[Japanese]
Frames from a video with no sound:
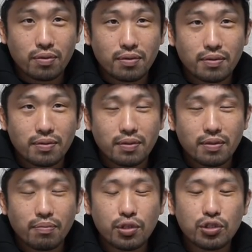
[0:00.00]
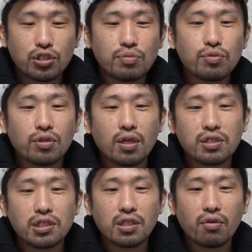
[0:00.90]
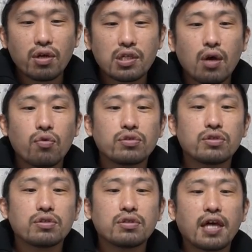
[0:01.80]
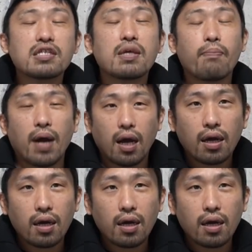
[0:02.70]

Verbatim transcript: はい、マッチルームの提示してたのが3億7000万、